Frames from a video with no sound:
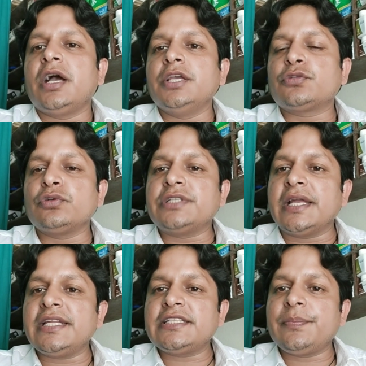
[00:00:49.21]
इसको
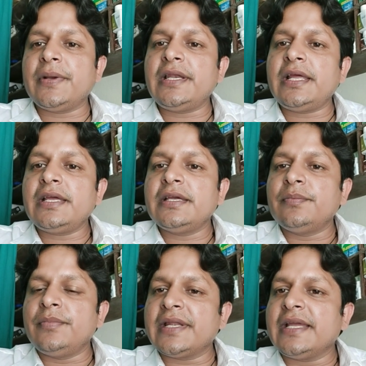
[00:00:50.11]
जानने से पहले
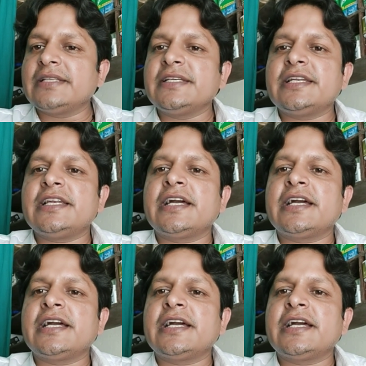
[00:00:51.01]
मेरा यह चैनल